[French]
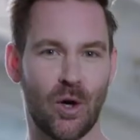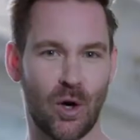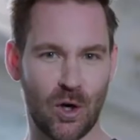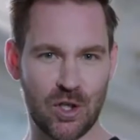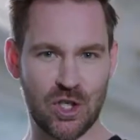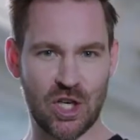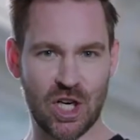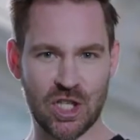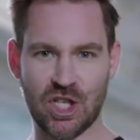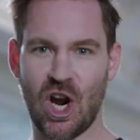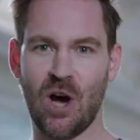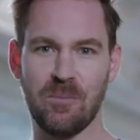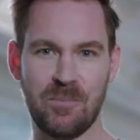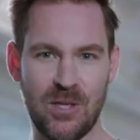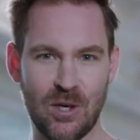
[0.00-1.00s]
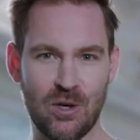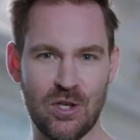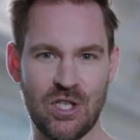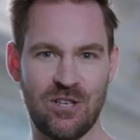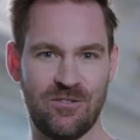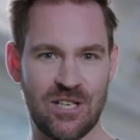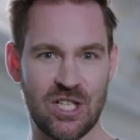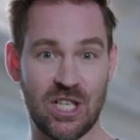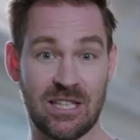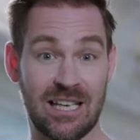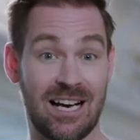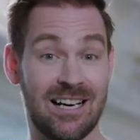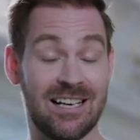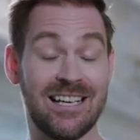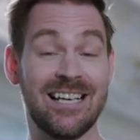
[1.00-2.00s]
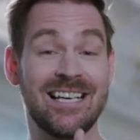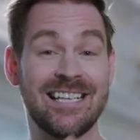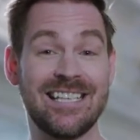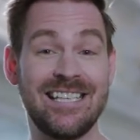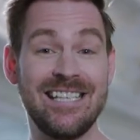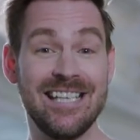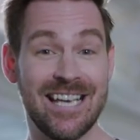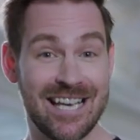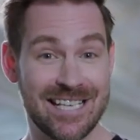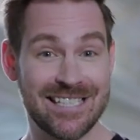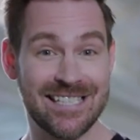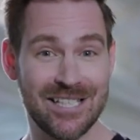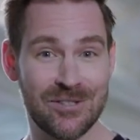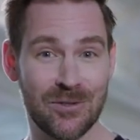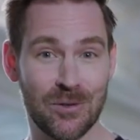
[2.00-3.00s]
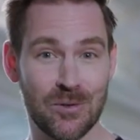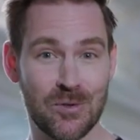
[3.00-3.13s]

de recherche en biologie végétale, qui existe